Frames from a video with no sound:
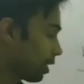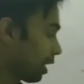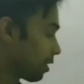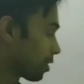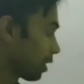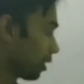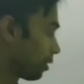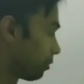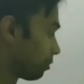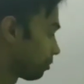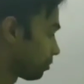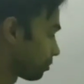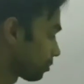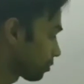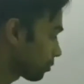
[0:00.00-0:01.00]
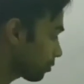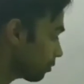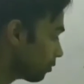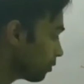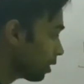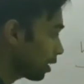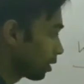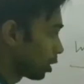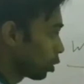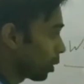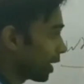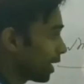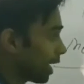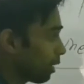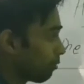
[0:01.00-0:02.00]
ये आ जाएगा ये
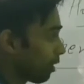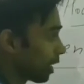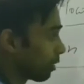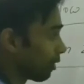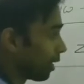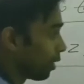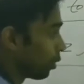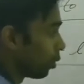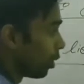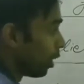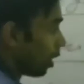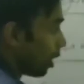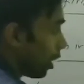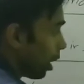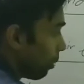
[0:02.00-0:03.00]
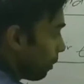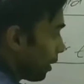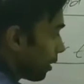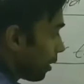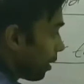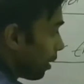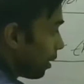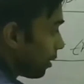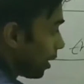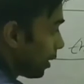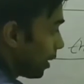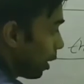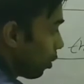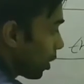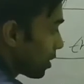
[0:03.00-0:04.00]
तो आई अल्फा की वैल्यू अब मैं
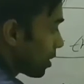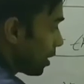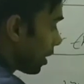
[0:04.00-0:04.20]
ठीटा को